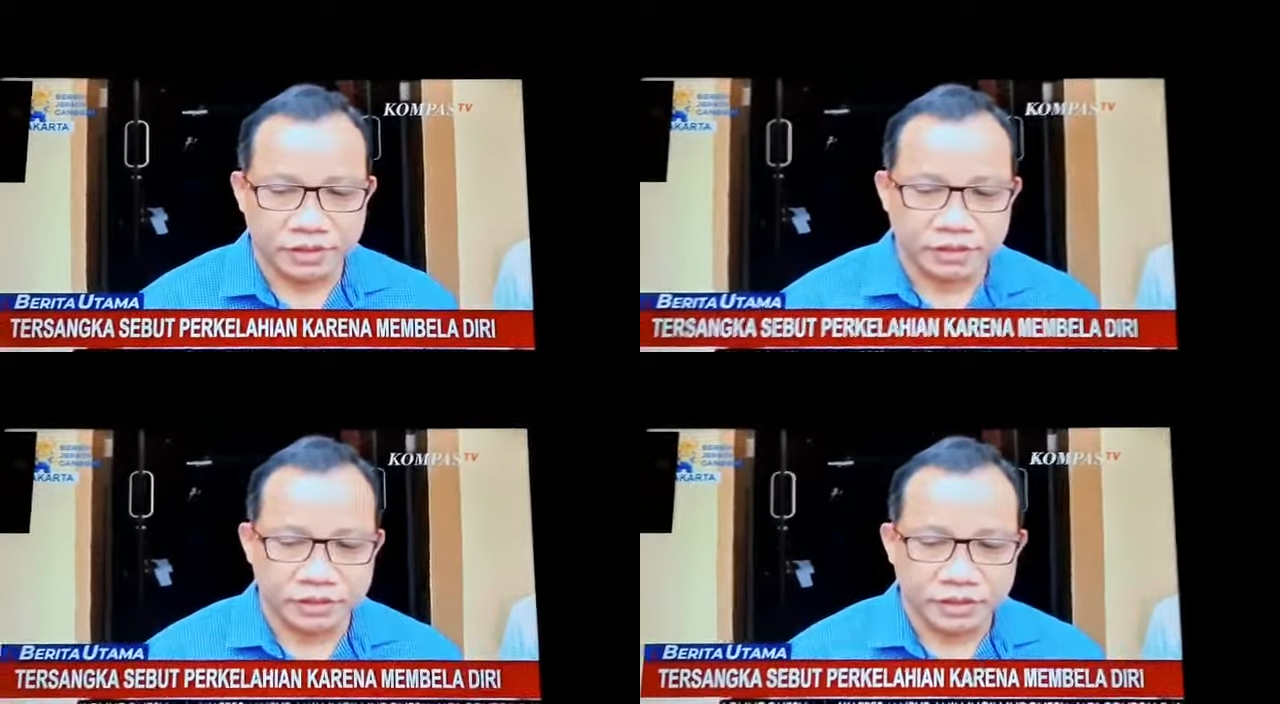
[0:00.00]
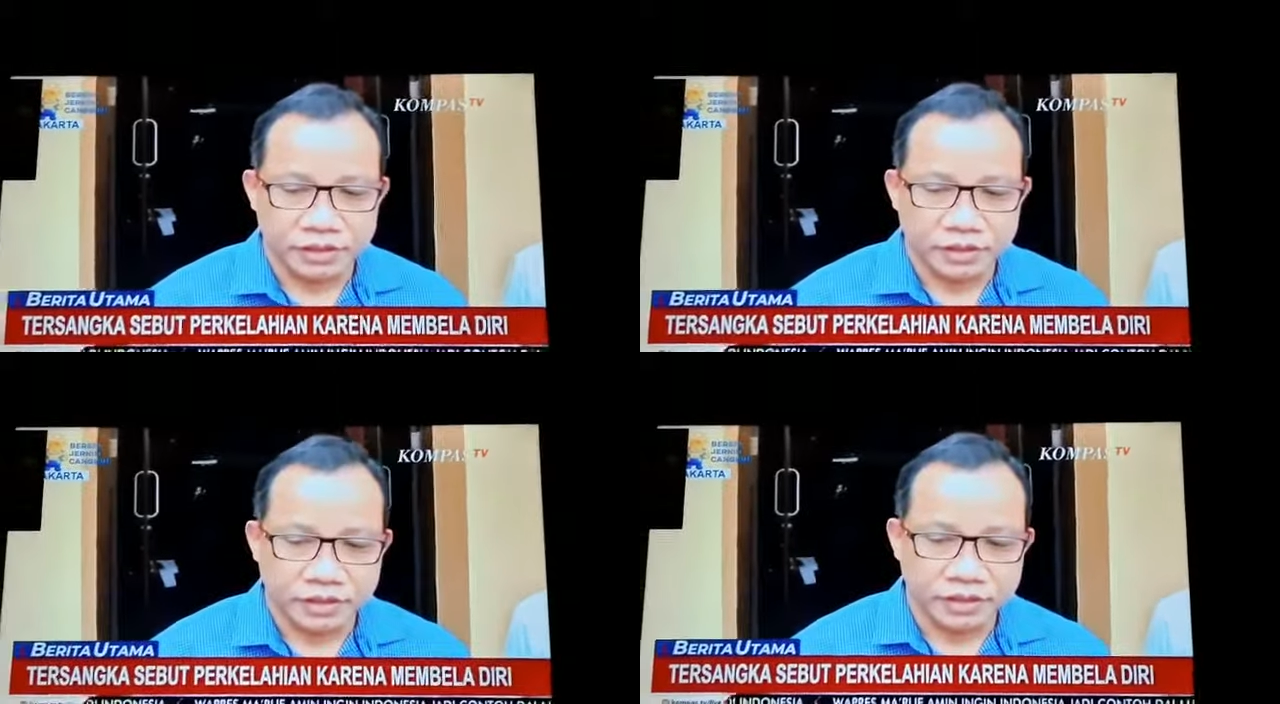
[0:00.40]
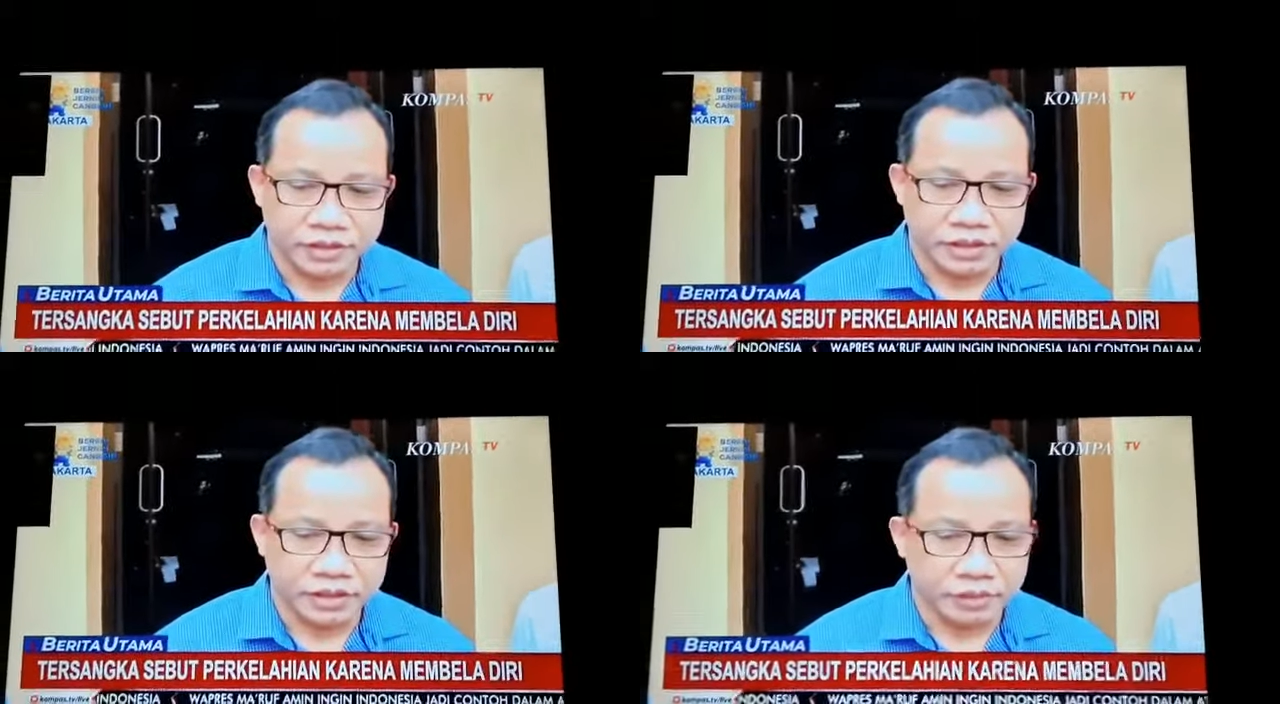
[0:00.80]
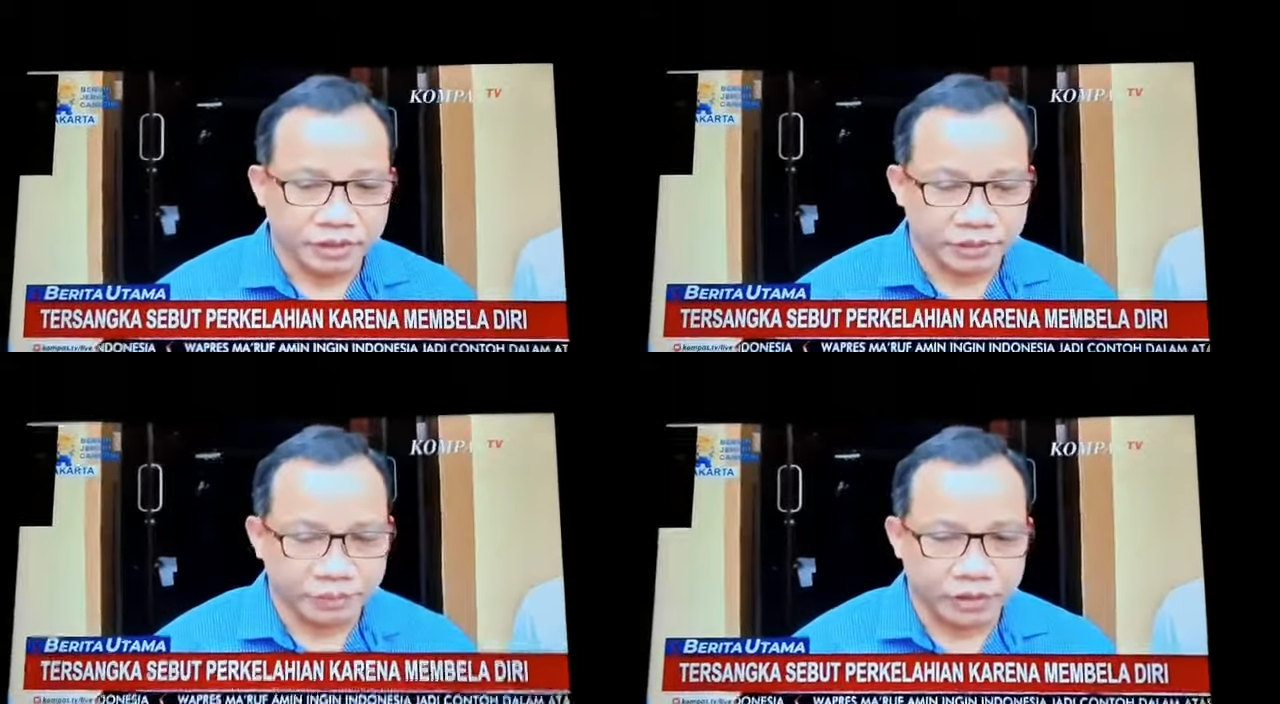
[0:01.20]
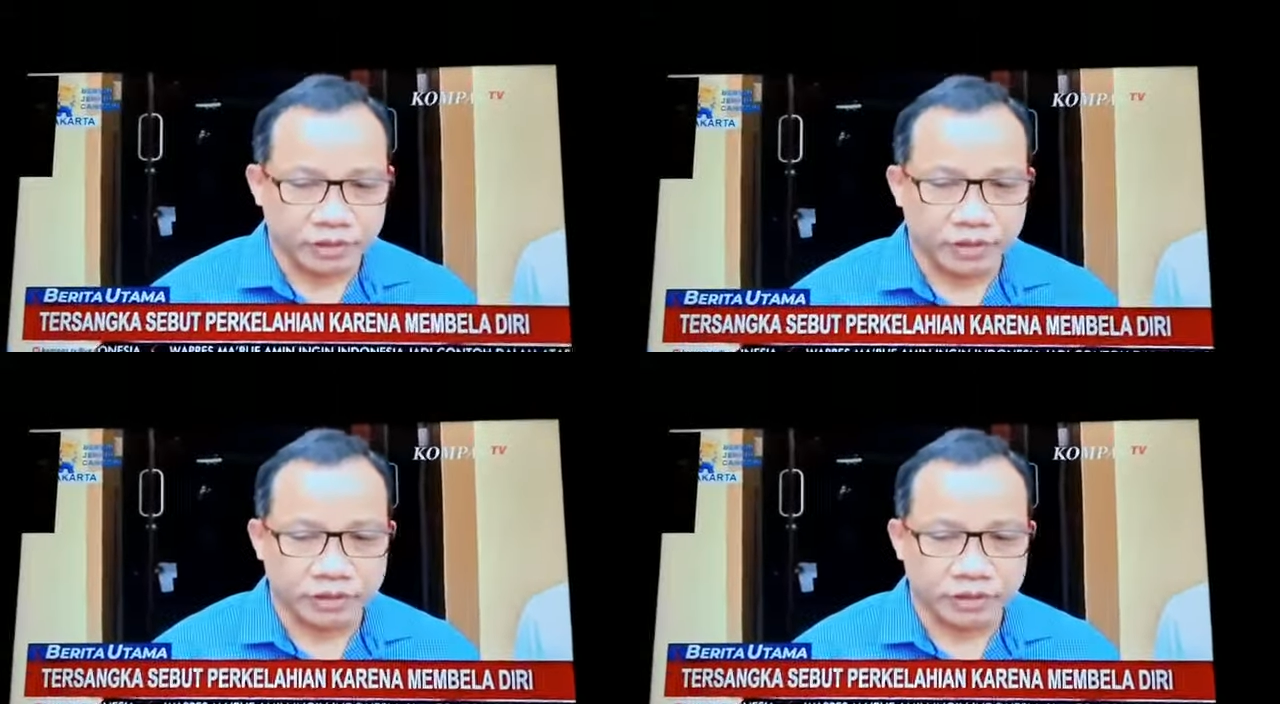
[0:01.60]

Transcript: ya di sini debatable